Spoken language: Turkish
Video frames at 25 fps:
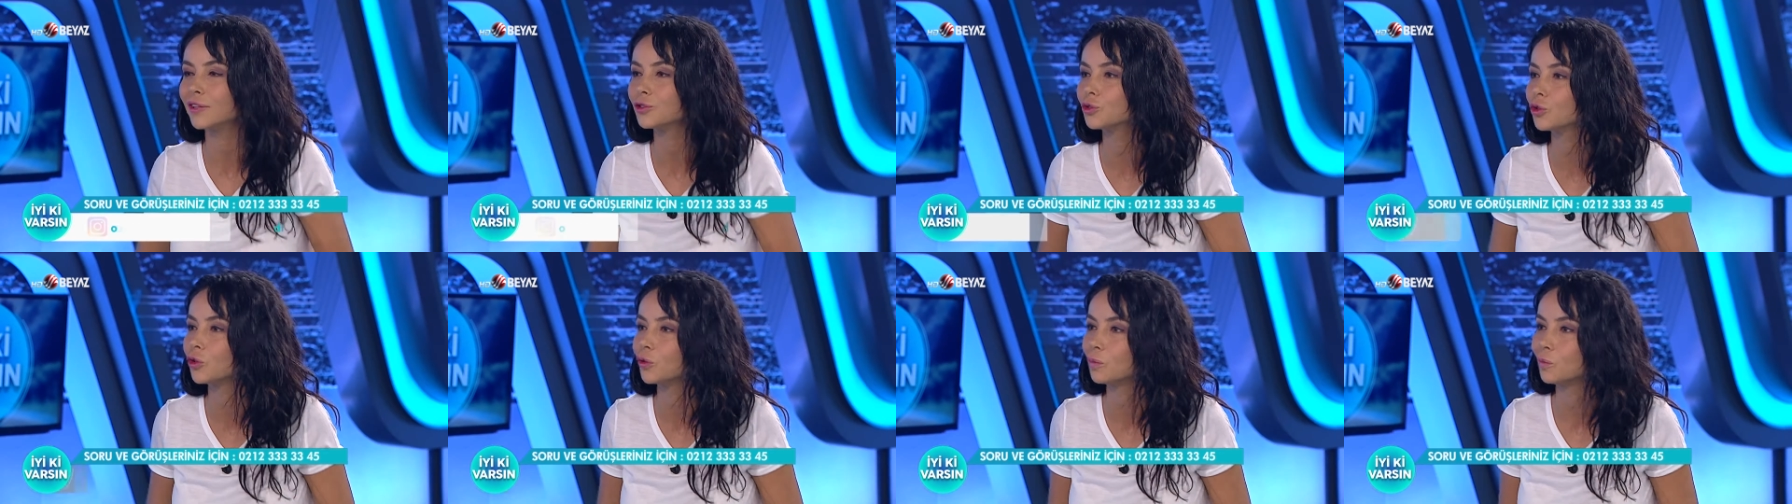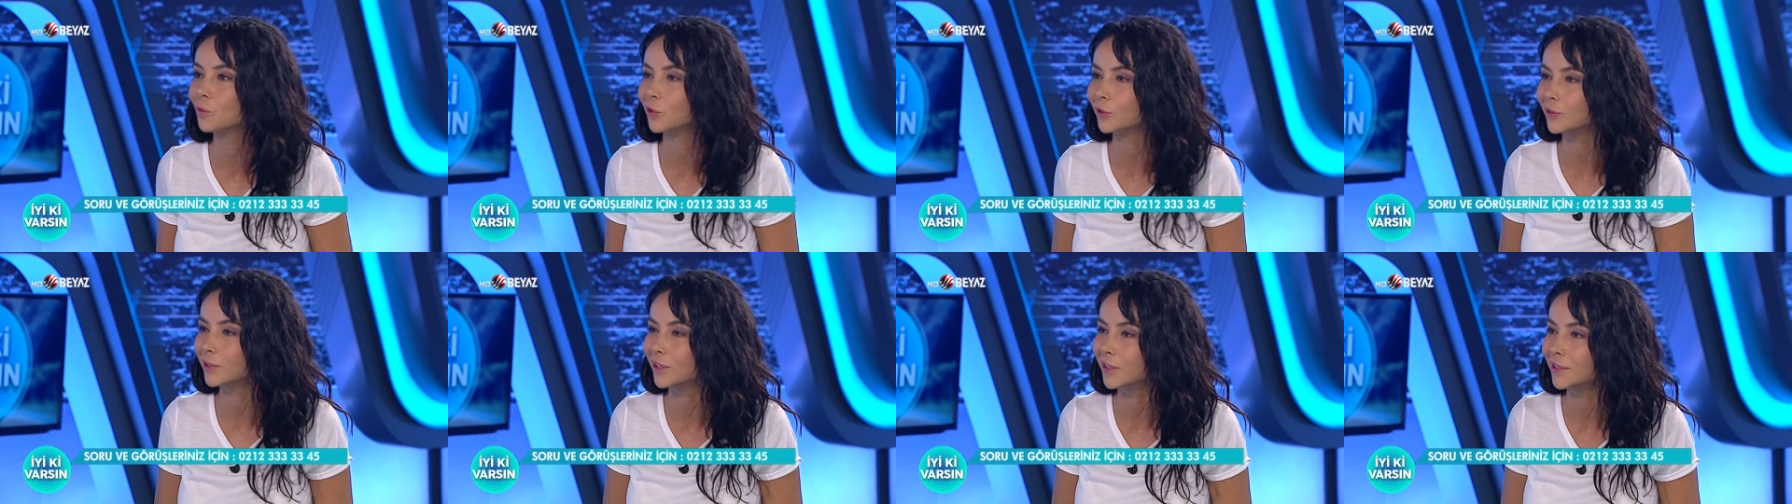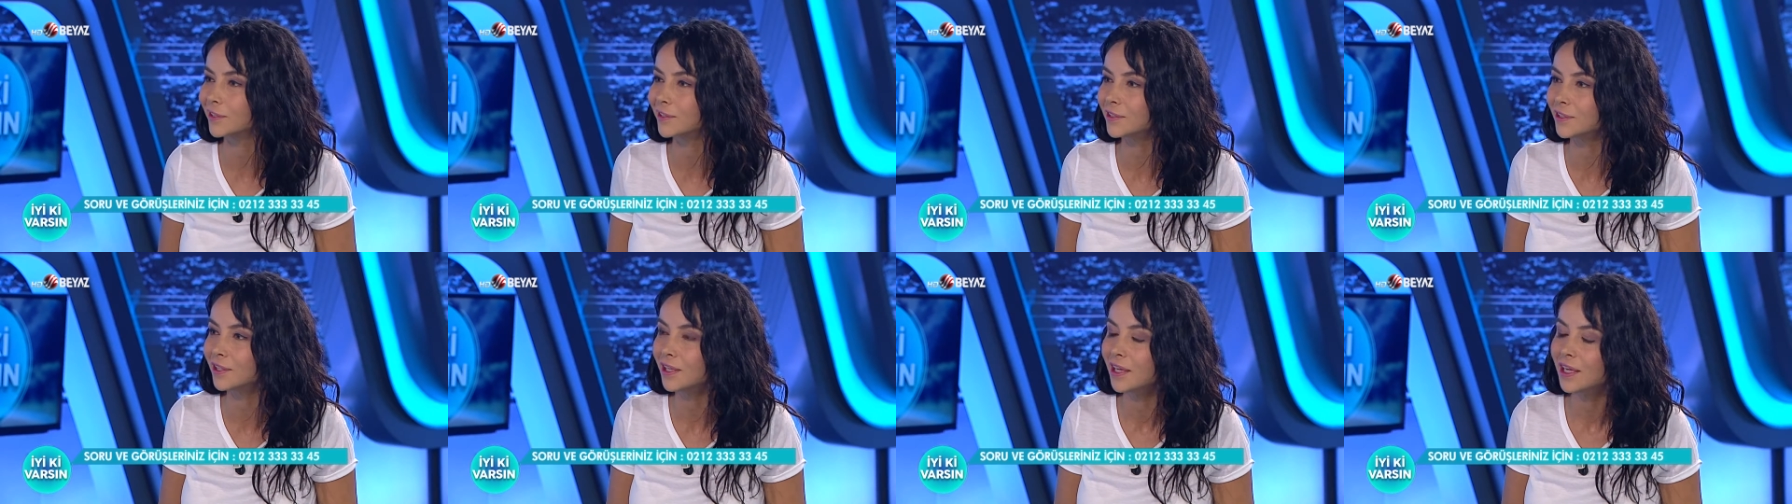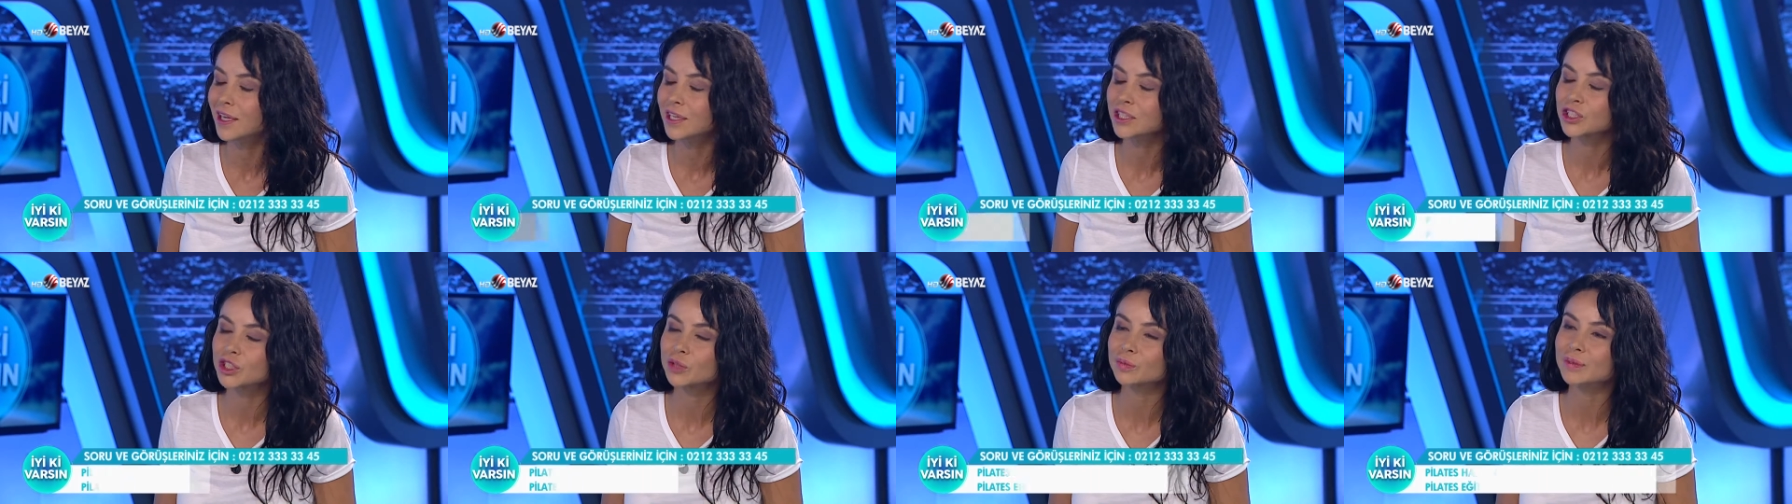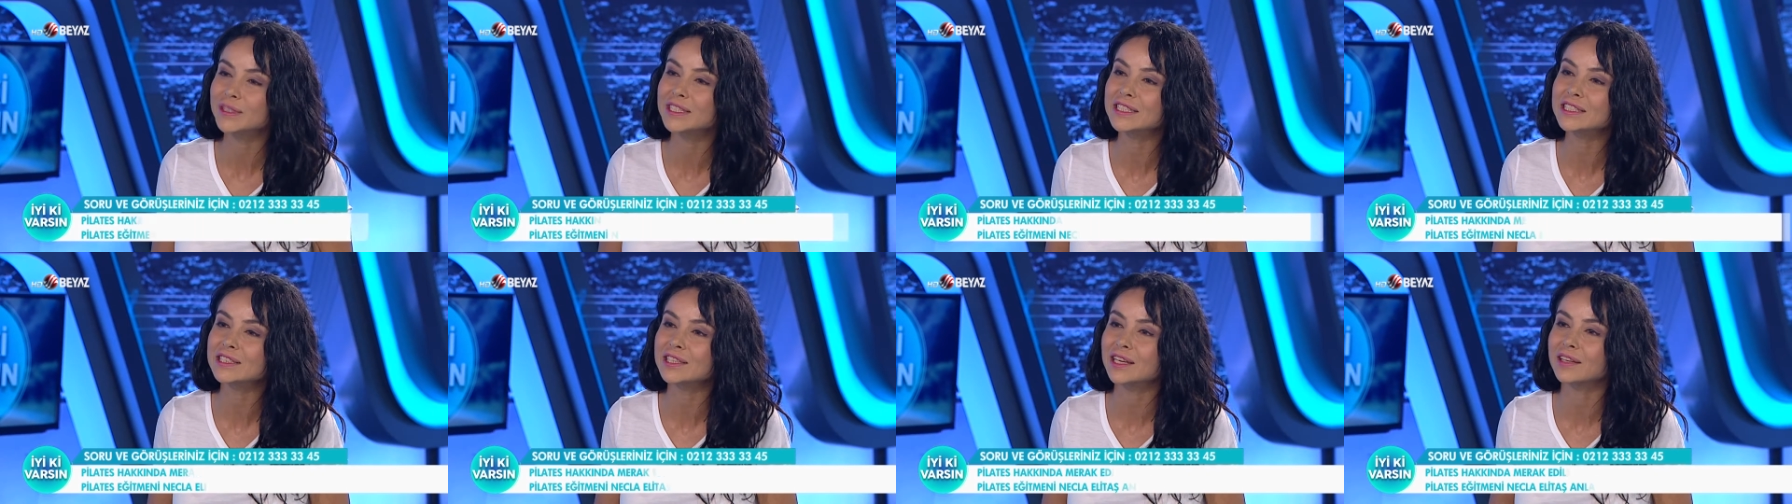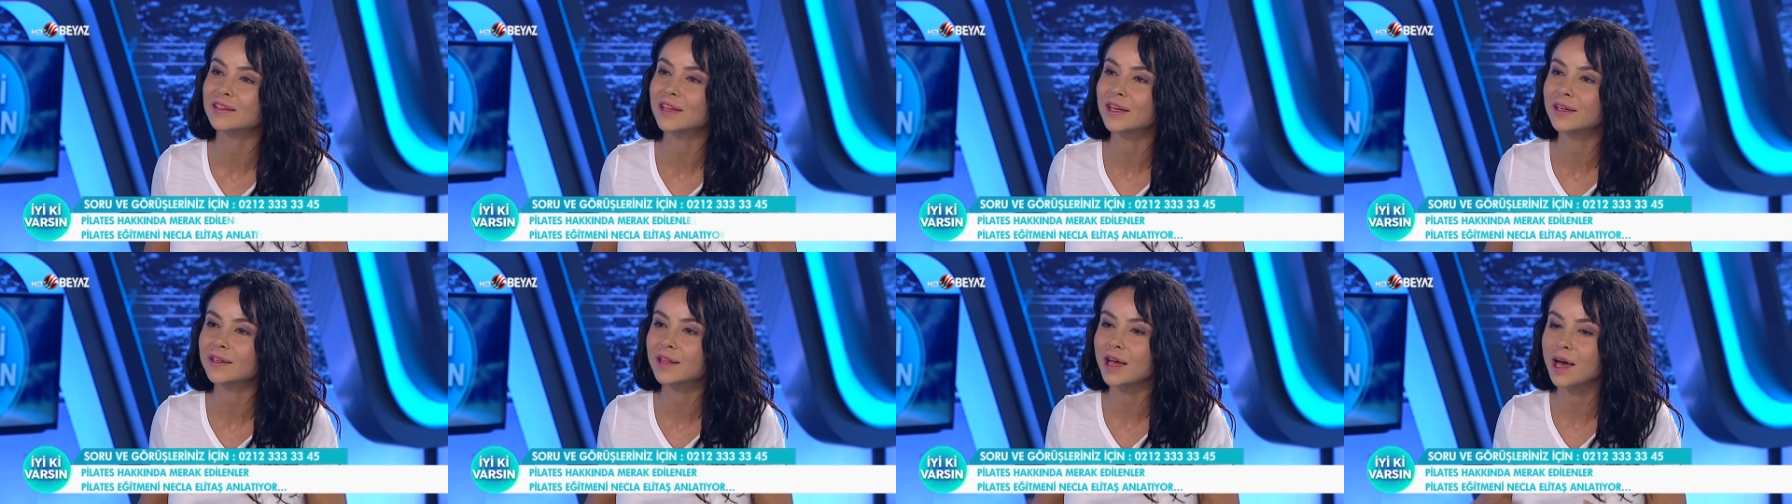çok modaydı. Şimdi
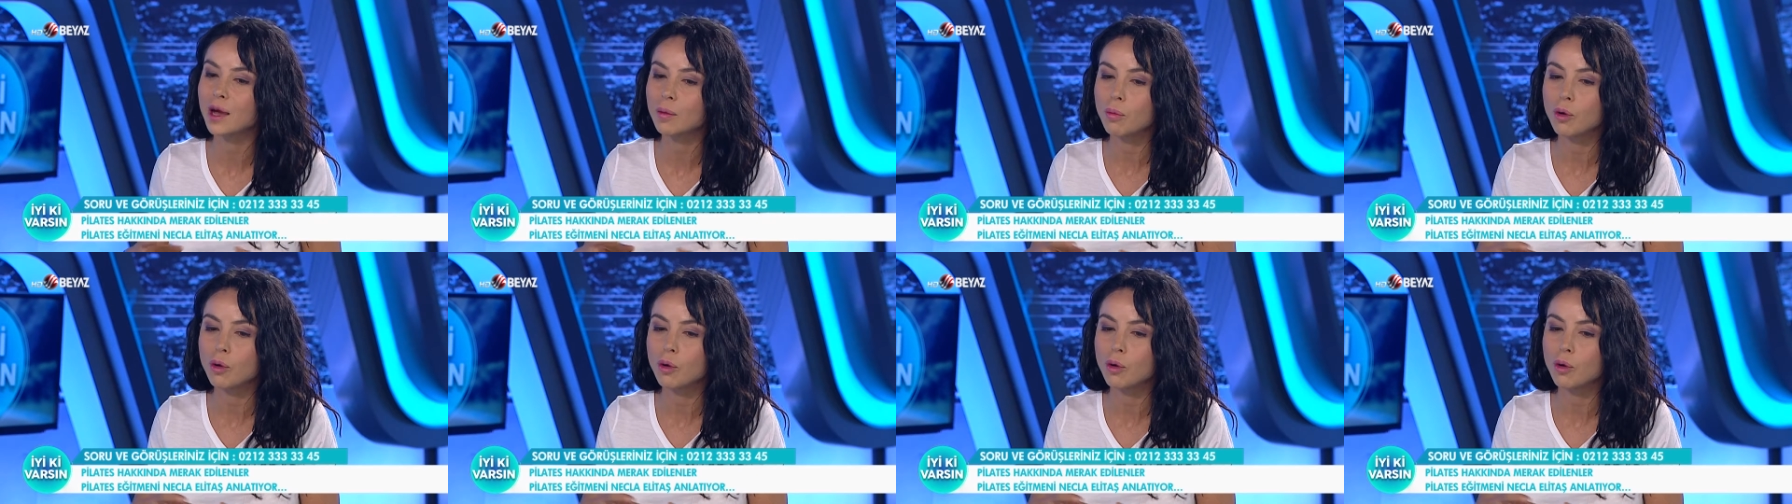insanlar daha